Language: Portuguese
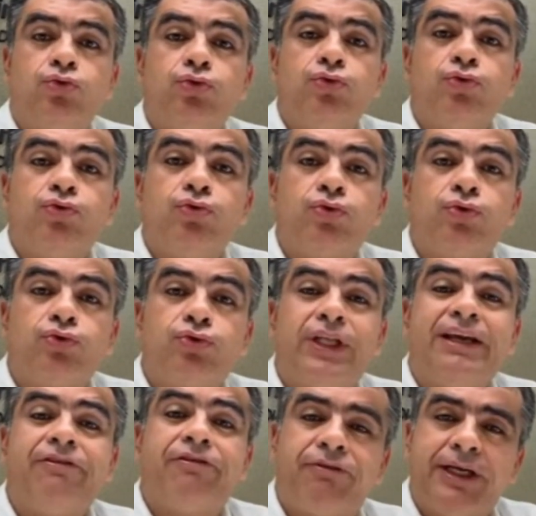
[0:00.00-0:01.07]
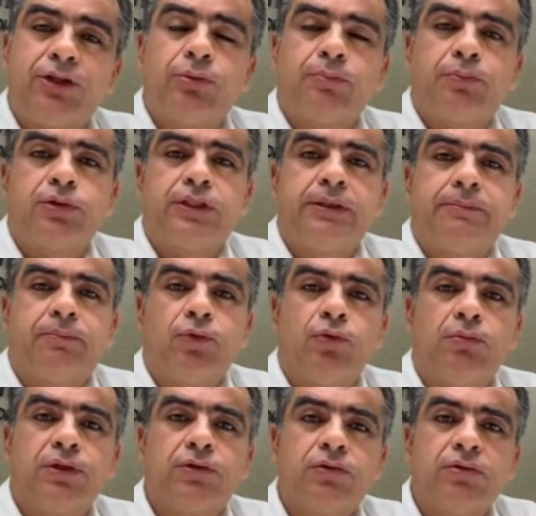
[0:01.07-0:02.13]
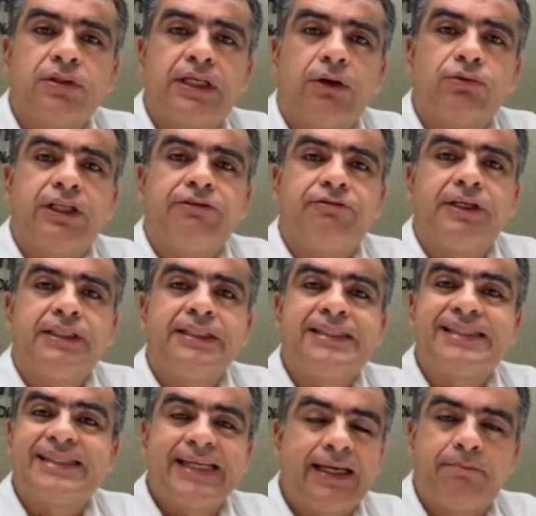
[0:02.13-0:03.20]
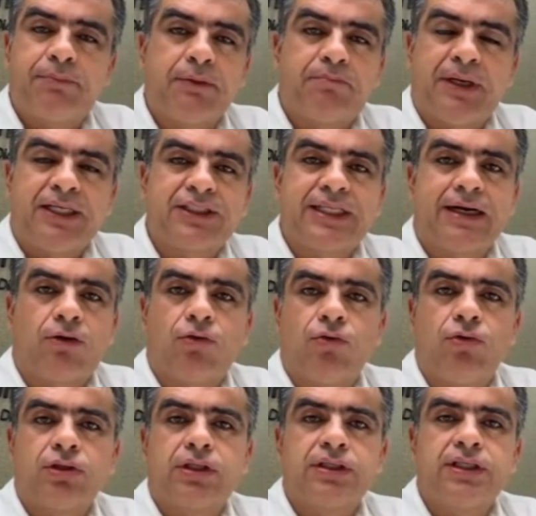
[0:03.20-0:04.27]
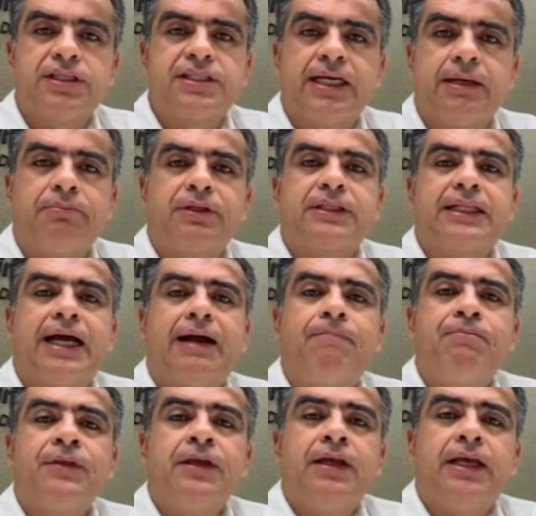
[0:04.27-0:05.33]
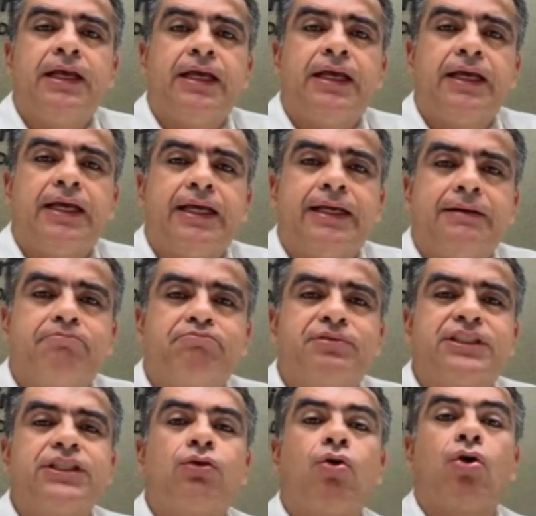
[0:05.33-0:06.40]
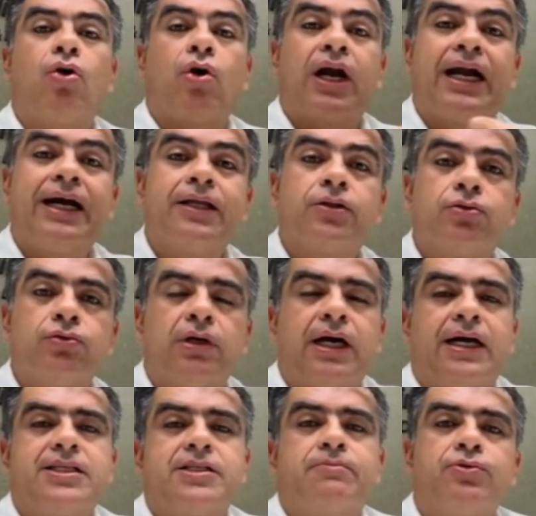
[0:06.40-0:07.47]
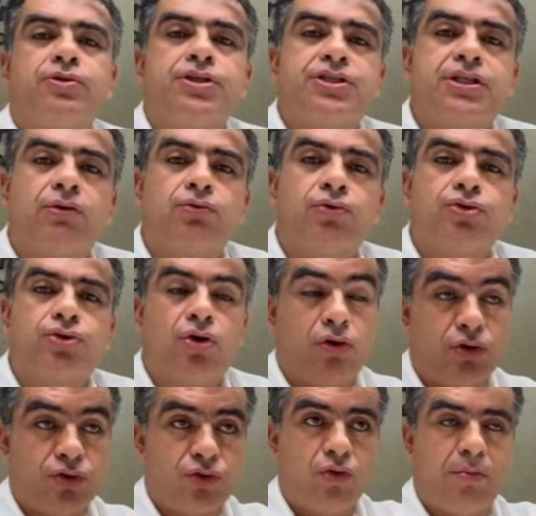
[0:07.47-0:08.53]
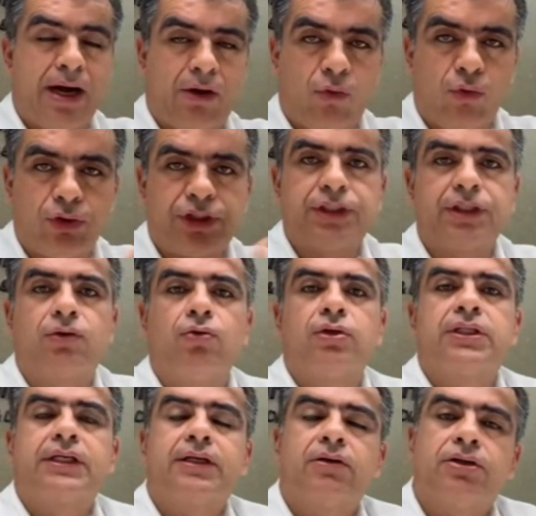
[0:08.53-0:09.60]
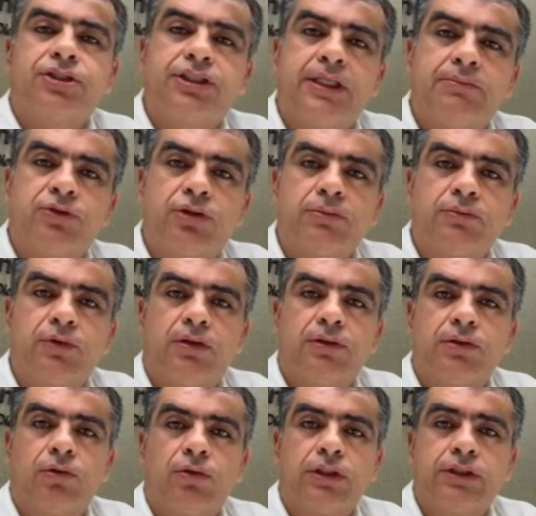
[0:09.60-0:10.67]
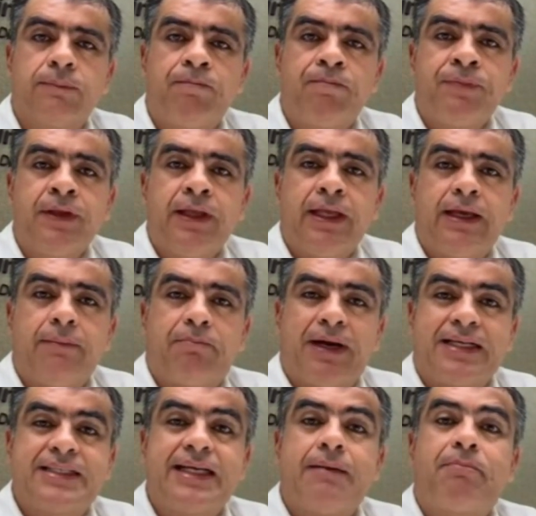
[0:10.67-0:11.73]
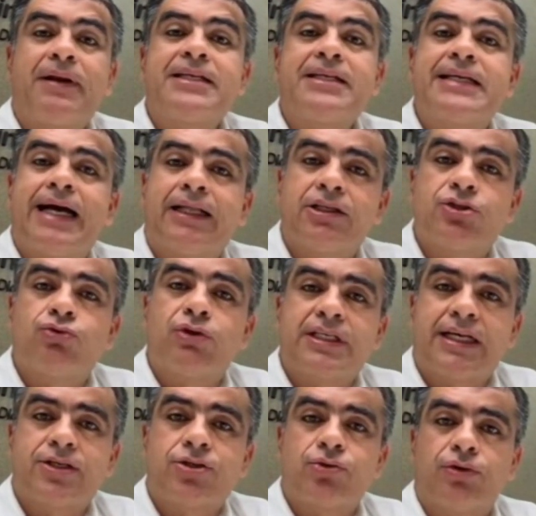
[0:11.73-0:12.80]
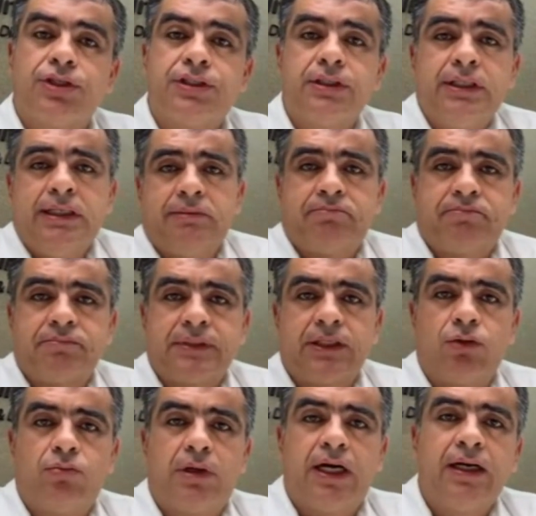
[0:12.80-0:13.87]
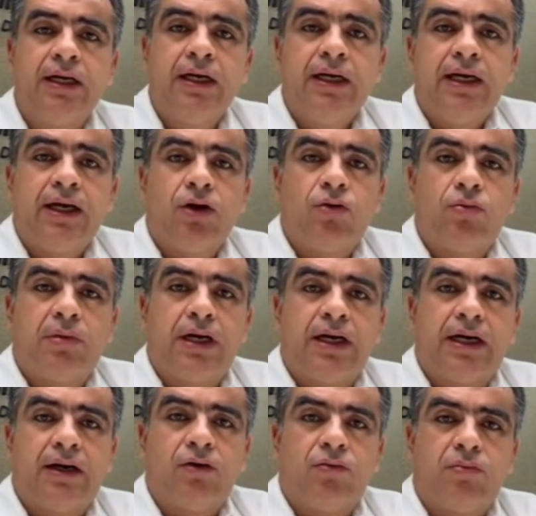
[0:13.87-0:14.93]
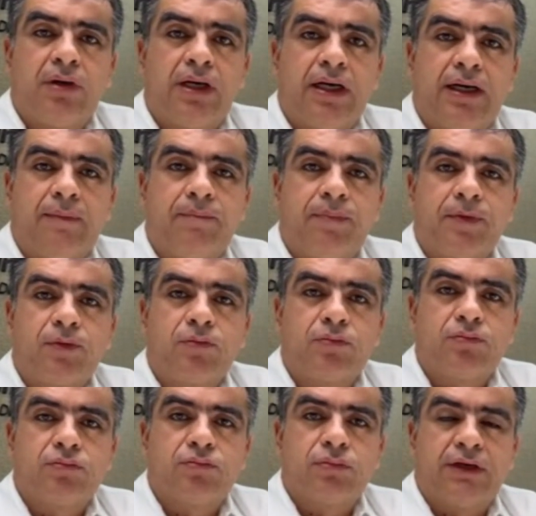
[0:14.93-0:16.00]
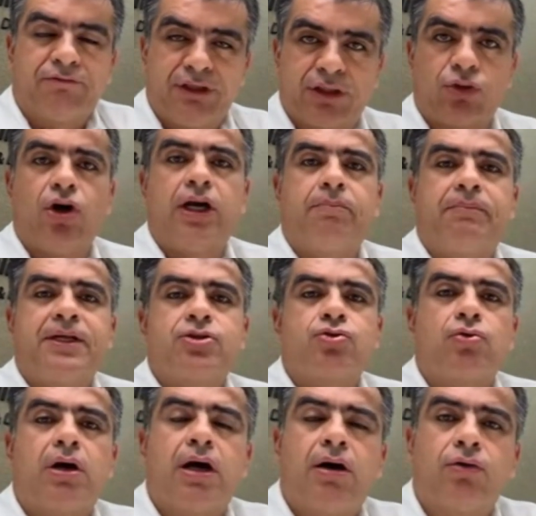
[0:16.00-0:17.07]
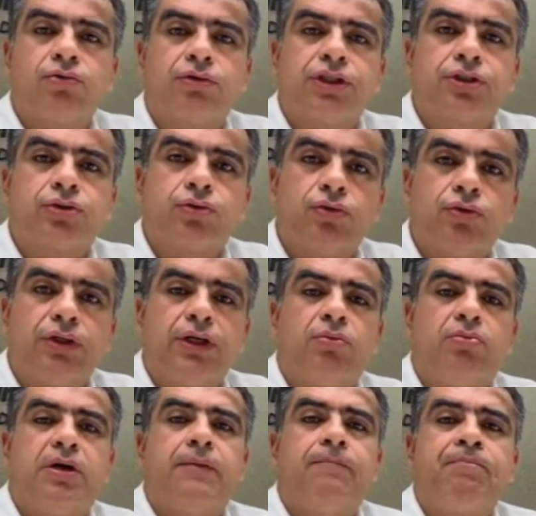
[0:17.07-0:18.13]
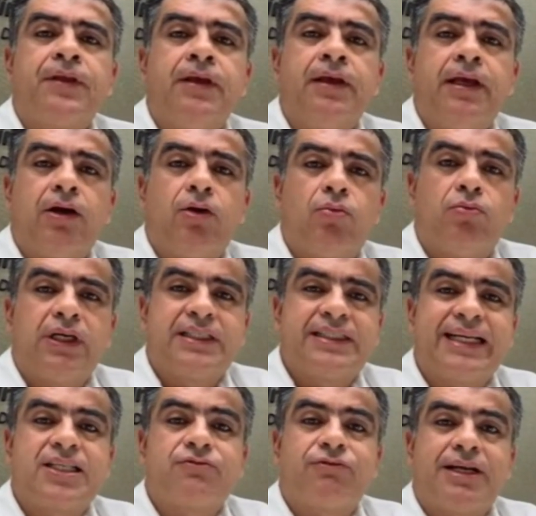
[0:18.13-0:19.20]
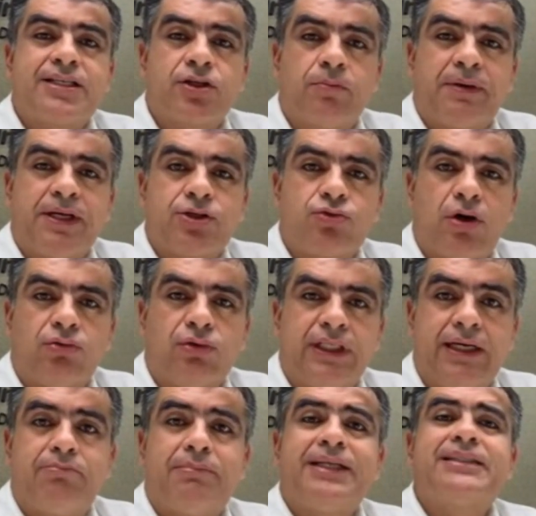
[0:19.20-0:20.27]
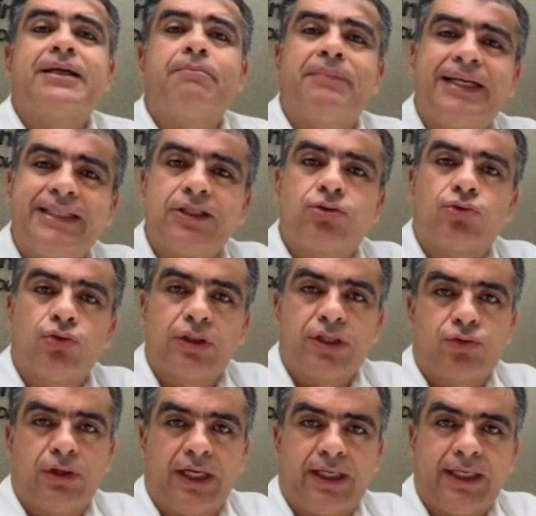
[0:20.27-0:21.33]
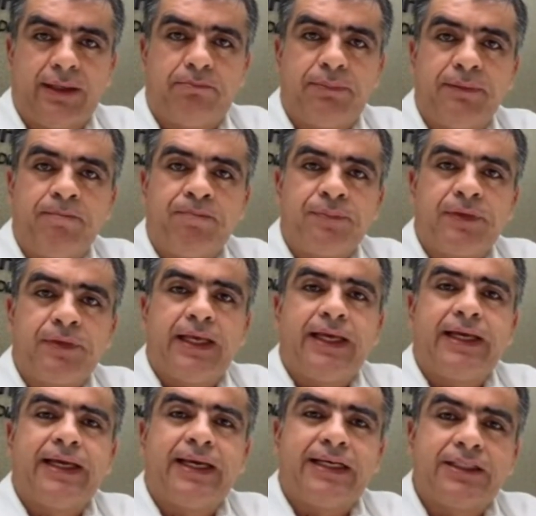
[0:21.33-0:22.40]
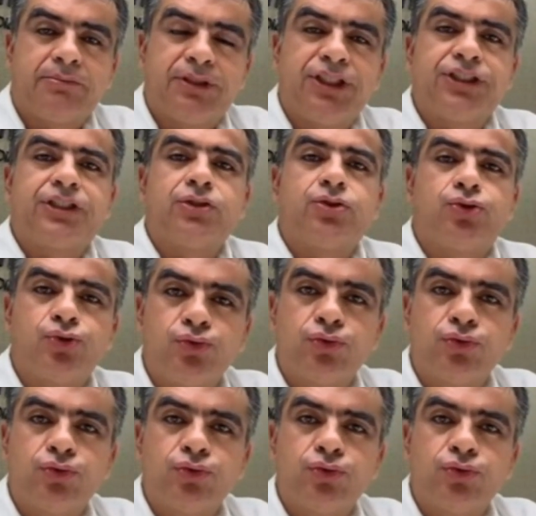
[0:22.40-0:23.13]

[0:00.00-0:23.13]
do, o, do dever do poder público, que é o dever de sempre prestar conta, de sempre estar tá, é, é, se colocando à disposição dos órgãos, como a Corte de Conta que nós temos, o Tribunal de Contas, é, para ser apreciadas suas ações. É, é, uma, é uma, uma, uma vitória pessoal do Nestor, é uma, é uma satisfação pessoal dele, mas também de toda a sua equipe. Né? Ele administra